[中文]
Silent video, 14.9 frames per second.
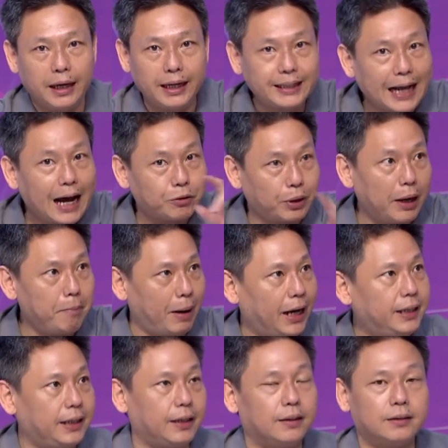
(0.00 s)
一大堆
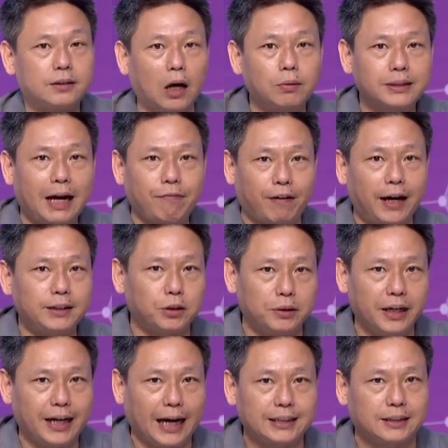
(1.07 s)
媒体都在防疫
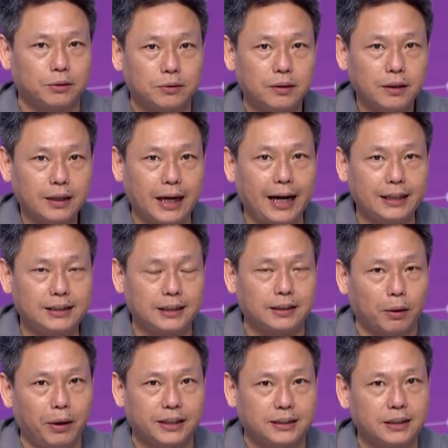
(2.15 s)
中心开始开记
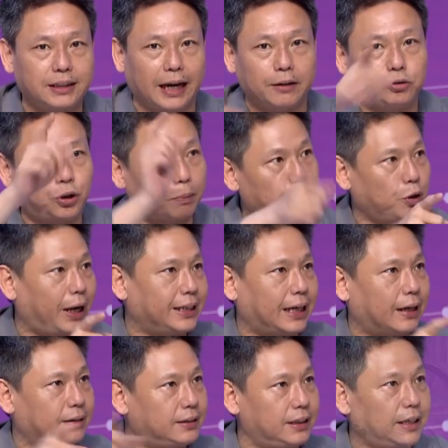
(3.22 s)
者会之前，全部都在讲